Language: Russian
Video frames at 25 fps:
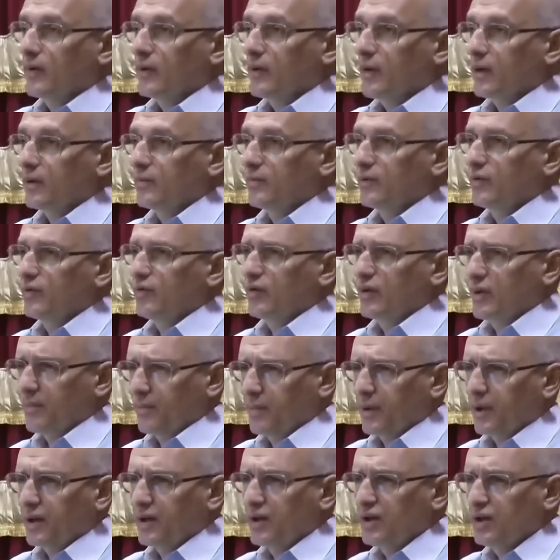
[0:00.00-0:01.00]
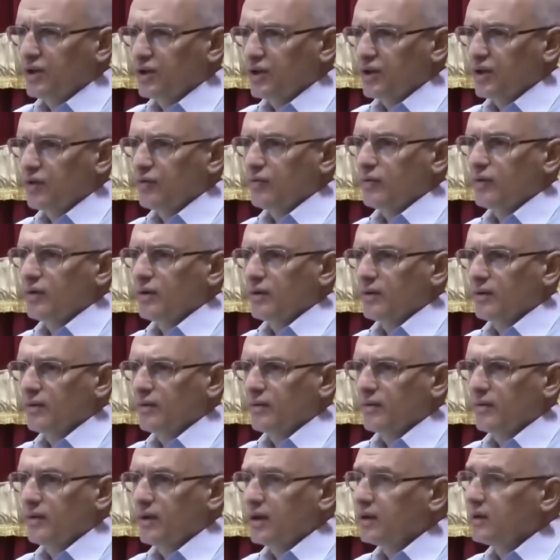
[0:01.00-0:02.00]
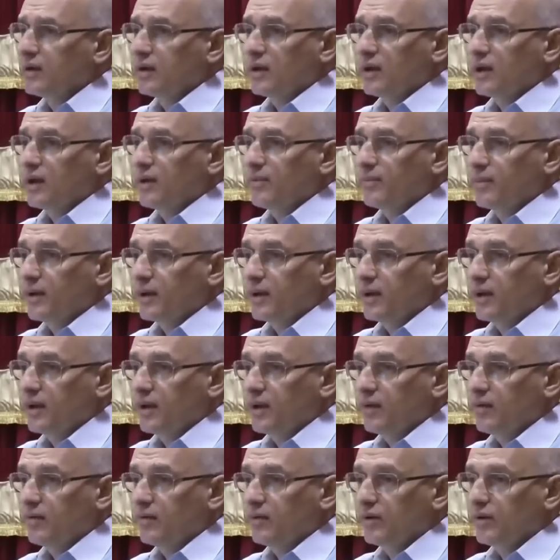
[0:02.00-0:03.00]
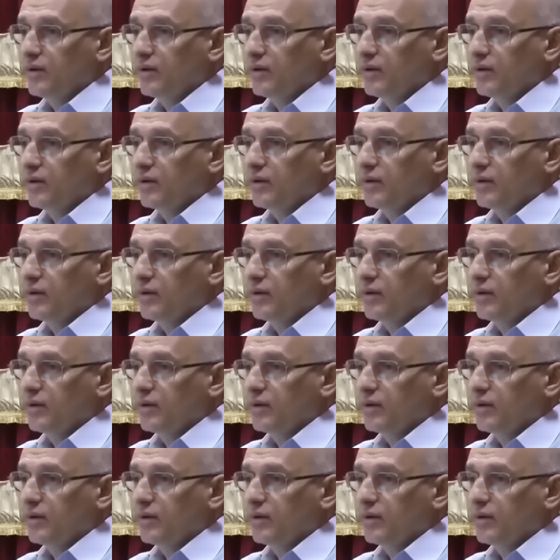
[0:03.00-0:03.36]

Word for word: как бы, ну это плохие же люди. Нет, это не плохие люди.